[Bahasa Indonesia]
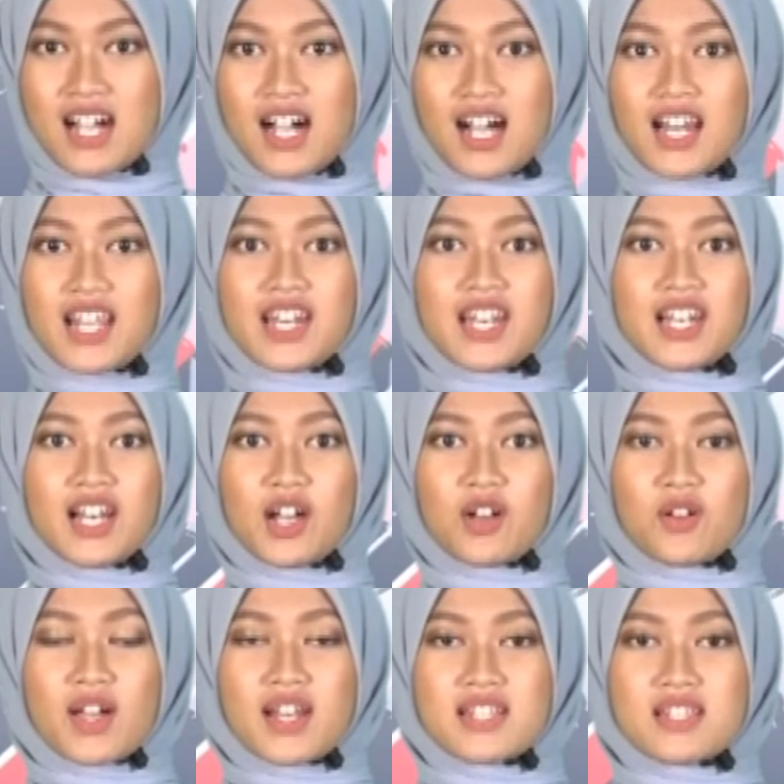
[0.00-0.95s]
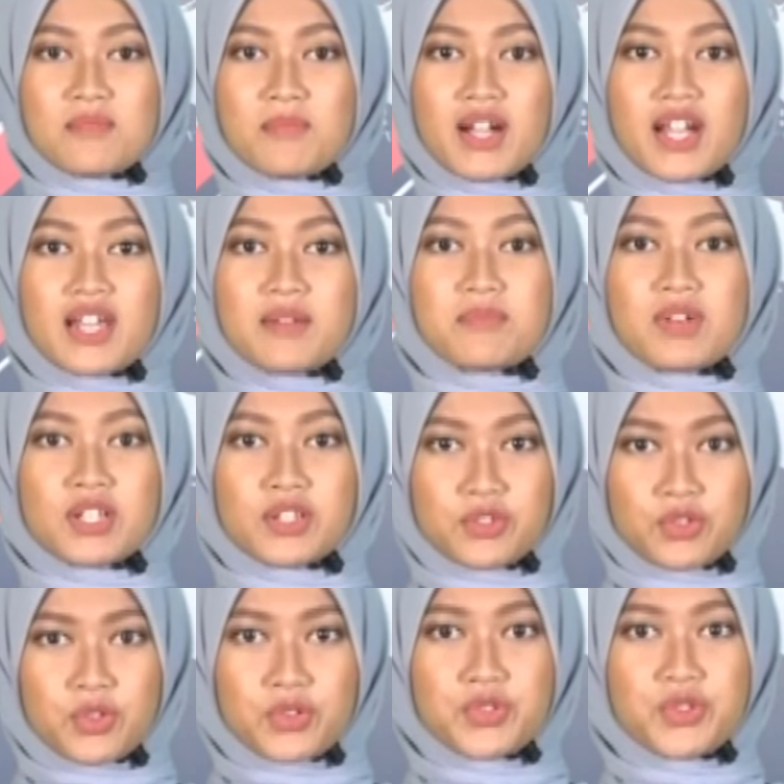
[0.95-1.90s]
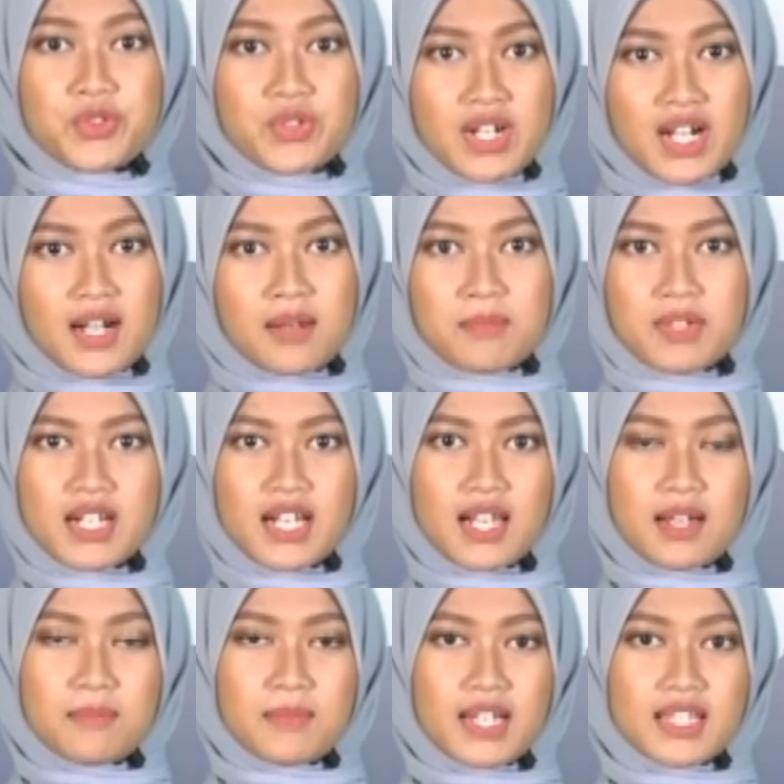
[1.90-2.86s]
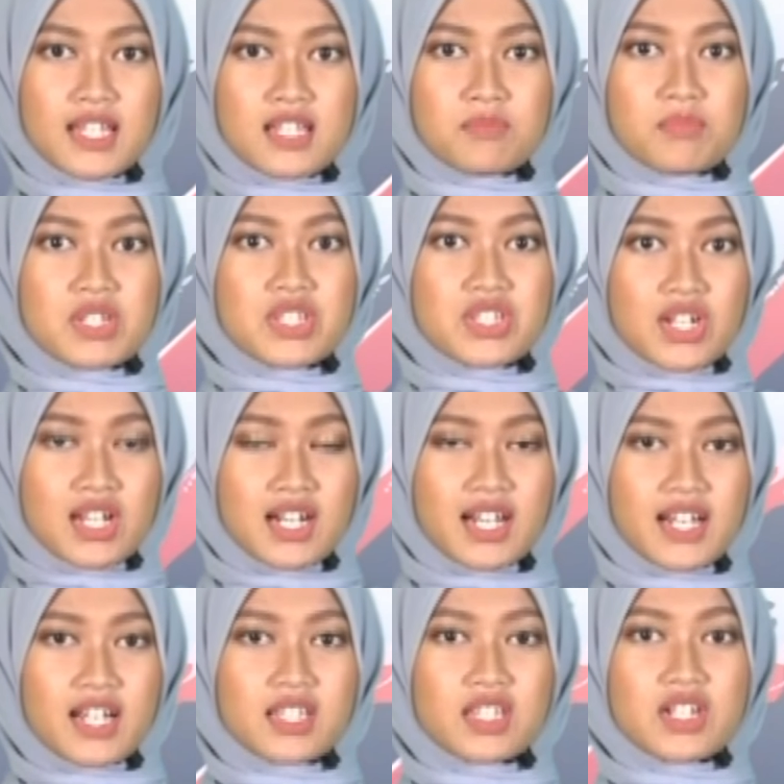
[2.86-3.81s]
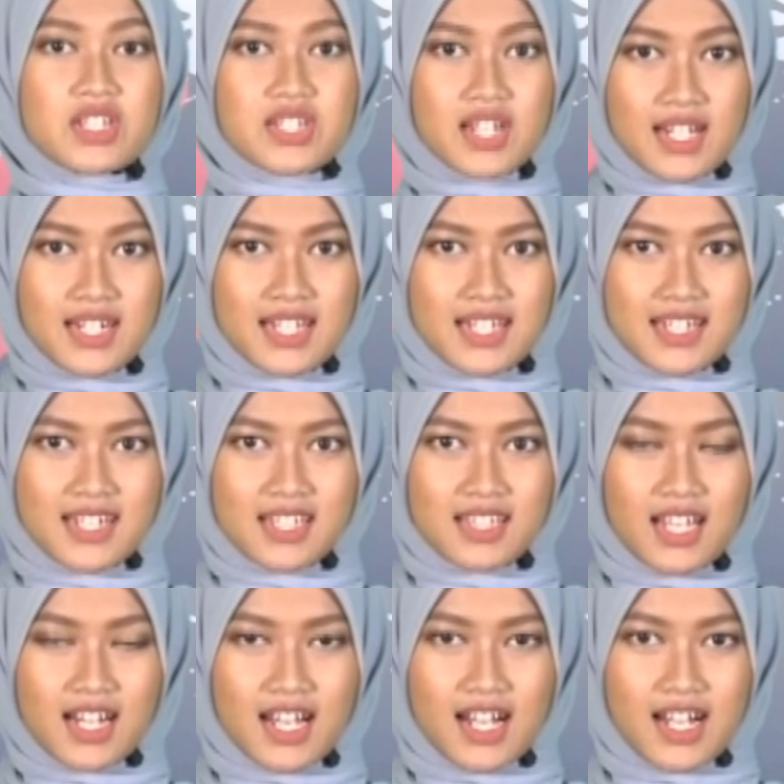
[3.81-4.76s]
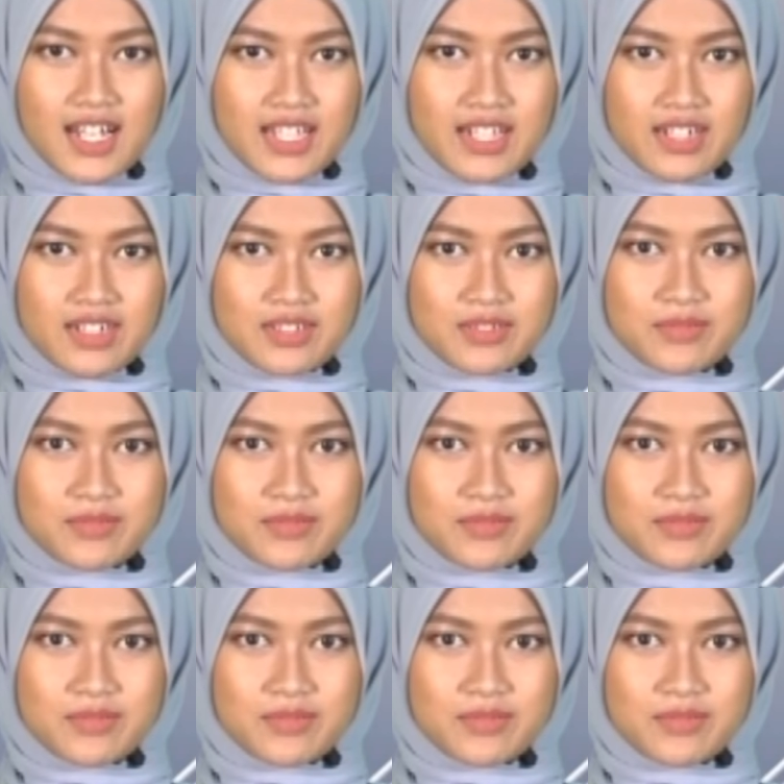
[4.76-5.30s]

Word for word: Hal ini dilakukan sebagai bentuk duka mendalam atas bencana yang terjadi di tanah air.